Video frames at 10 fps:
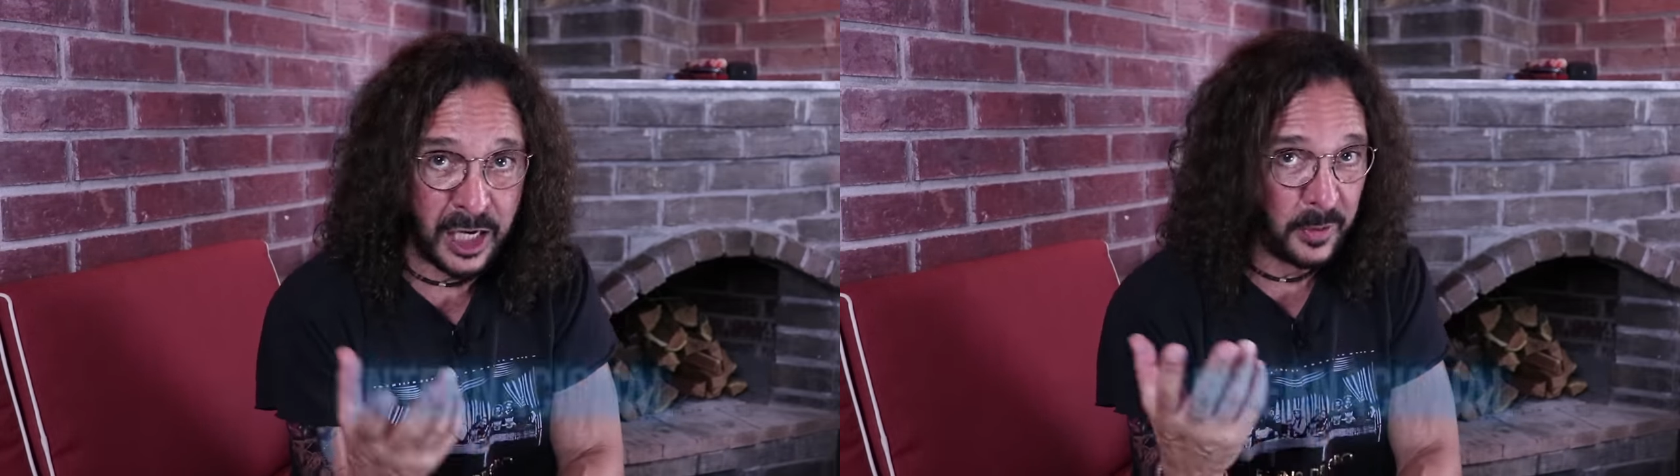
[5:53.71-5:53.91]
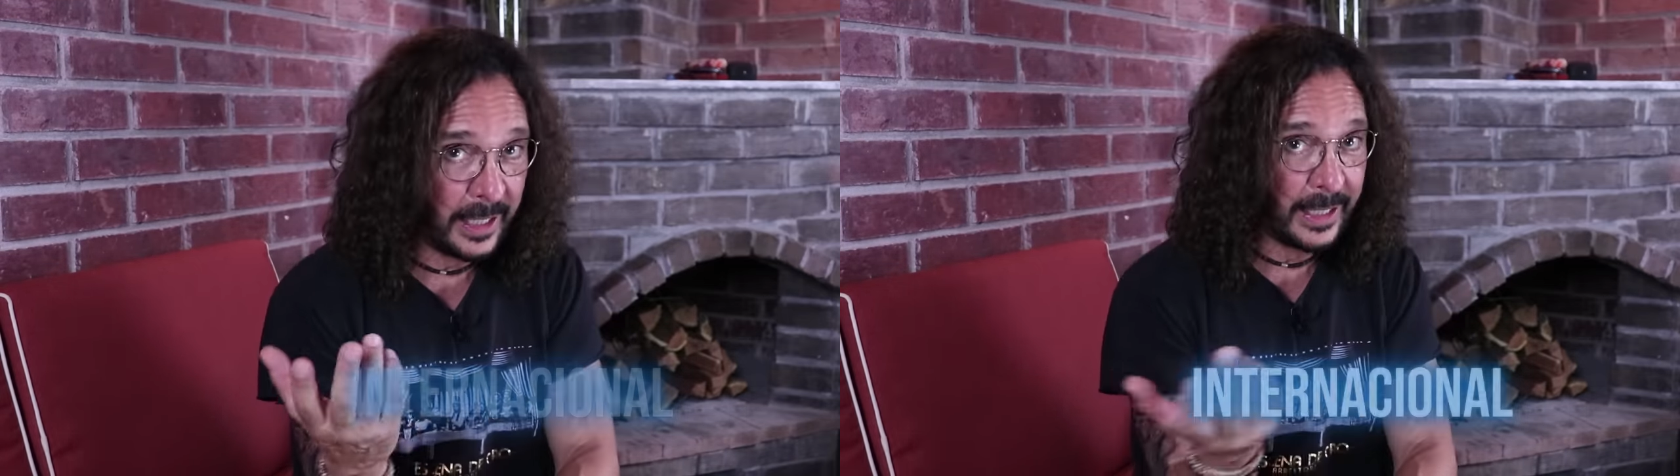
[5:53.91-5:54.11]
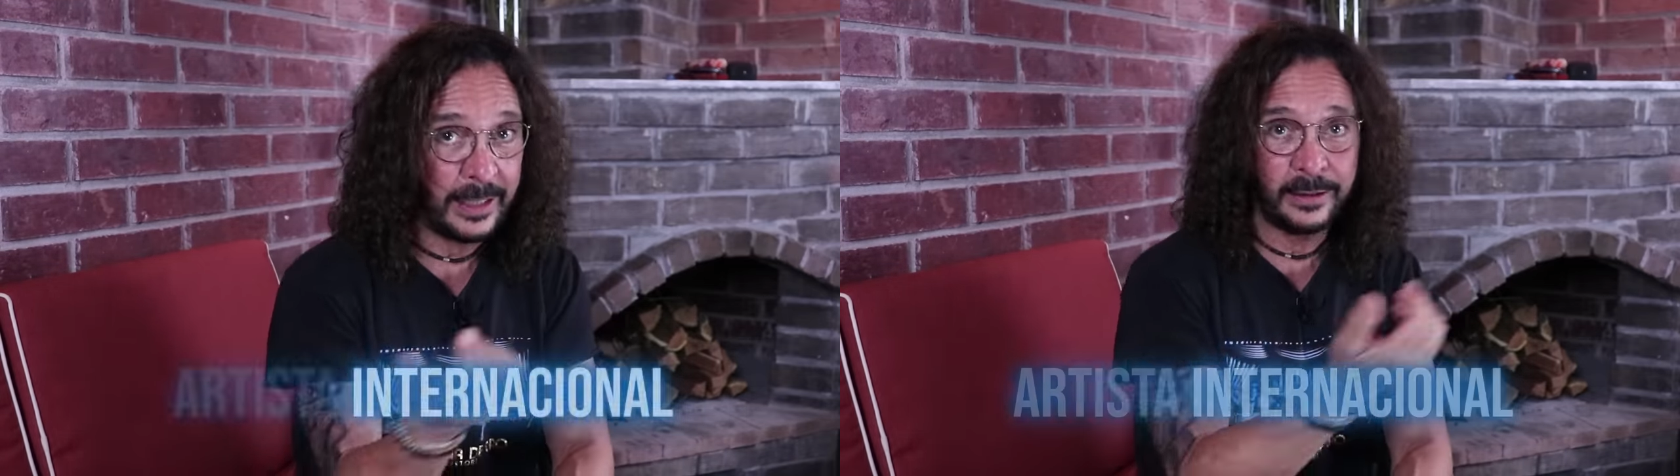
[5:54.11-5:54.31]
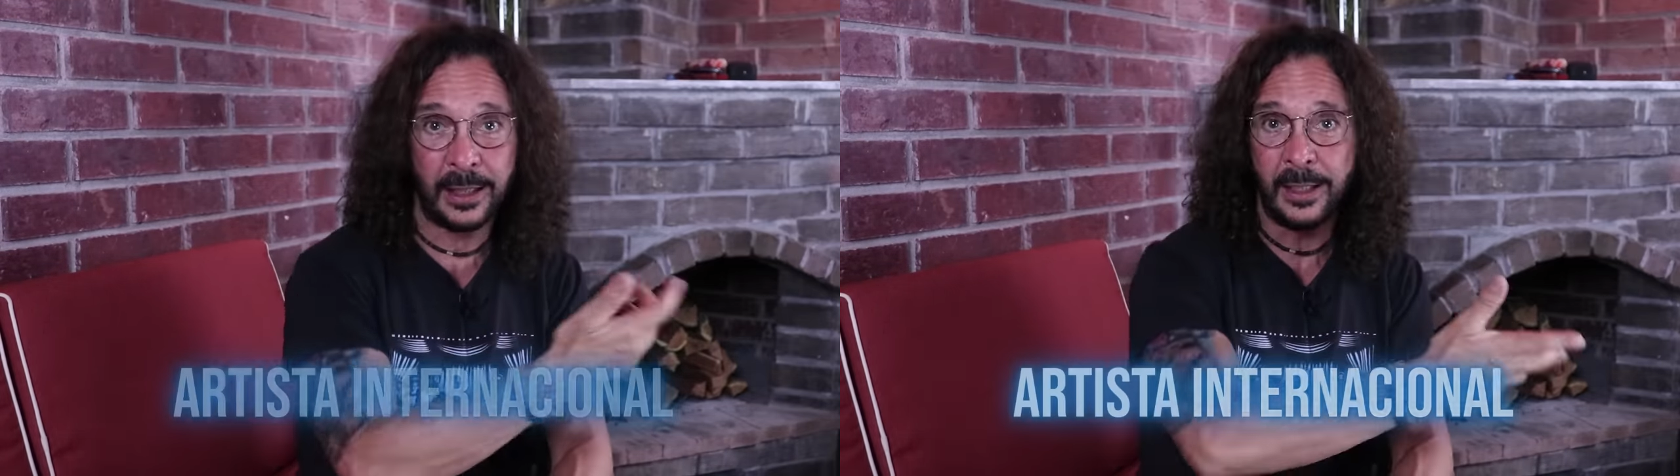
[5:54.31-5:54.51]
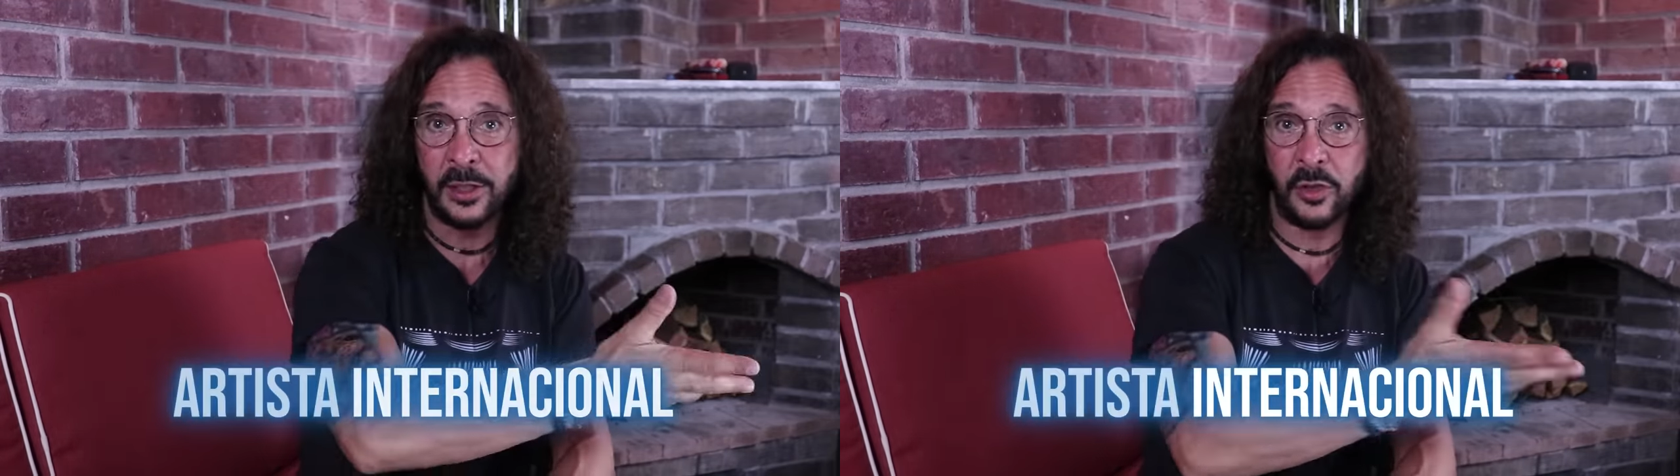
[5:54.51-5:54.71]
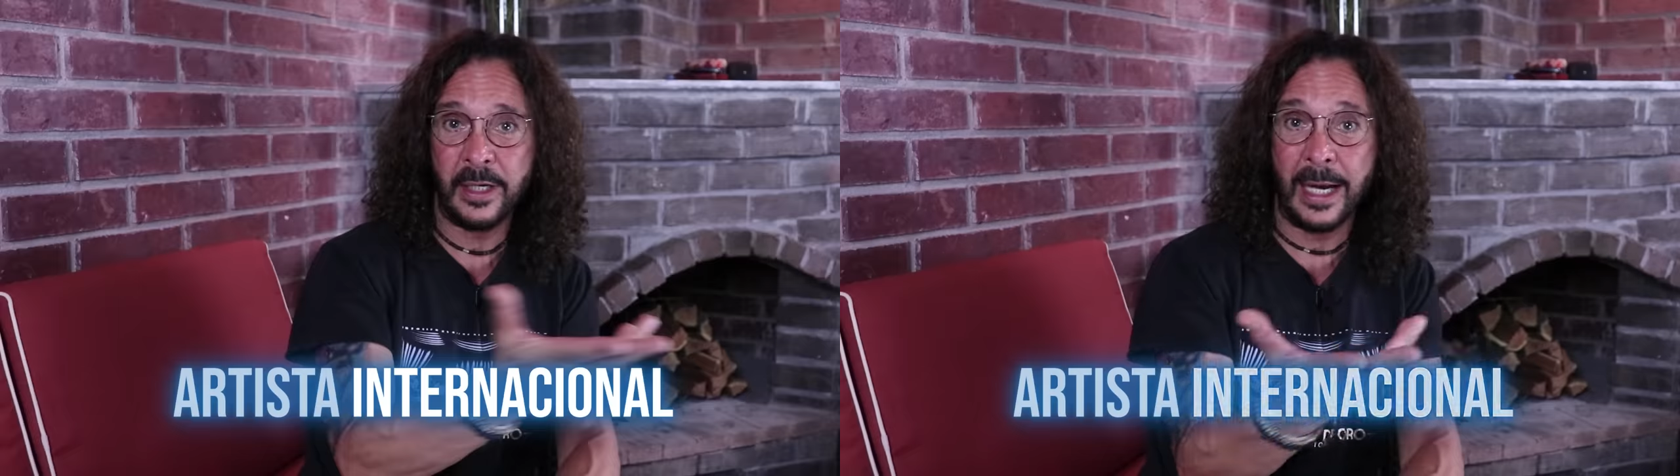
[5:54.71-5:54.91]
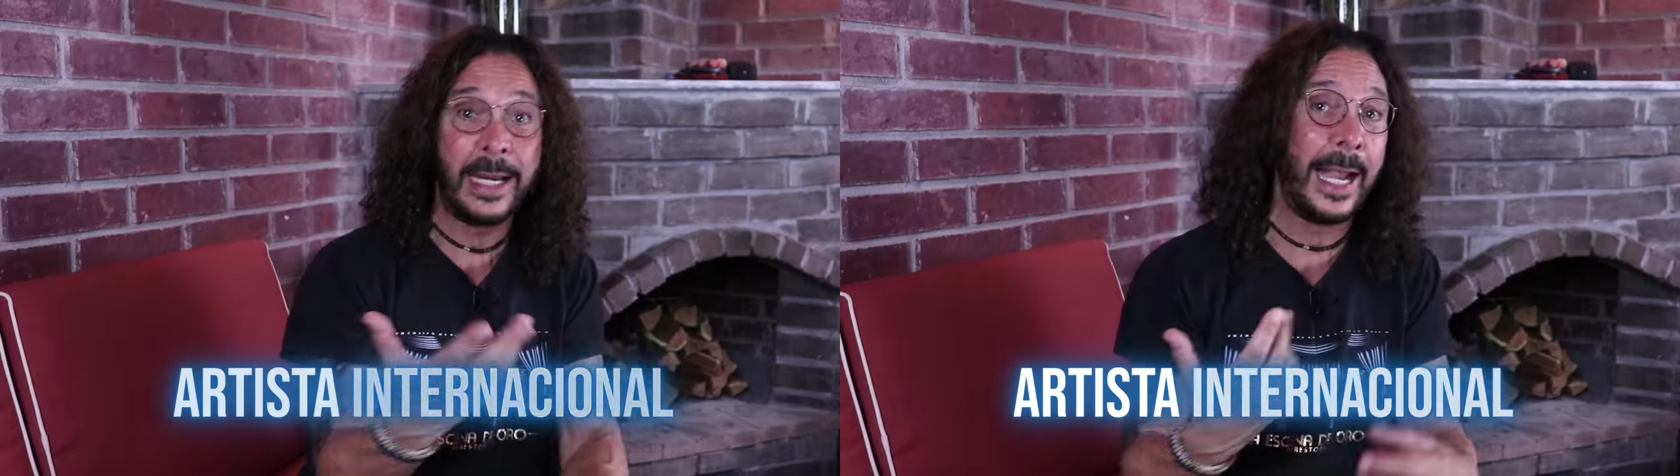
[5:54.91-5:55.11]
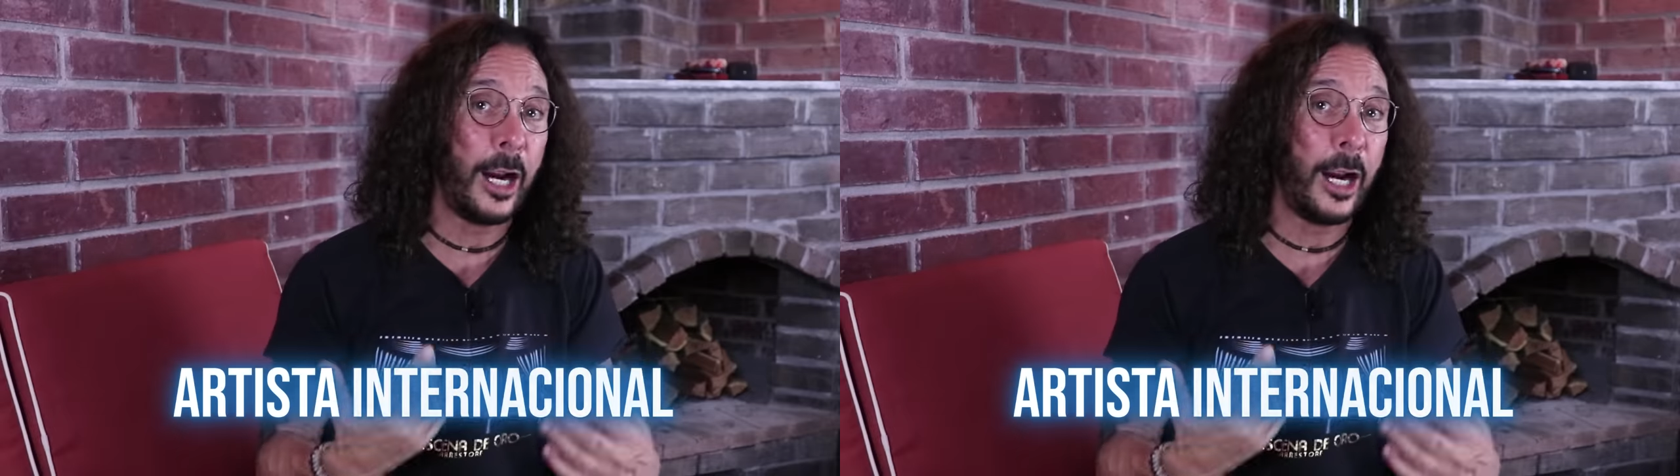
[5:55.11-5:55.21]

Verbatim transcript: a nivel internacional de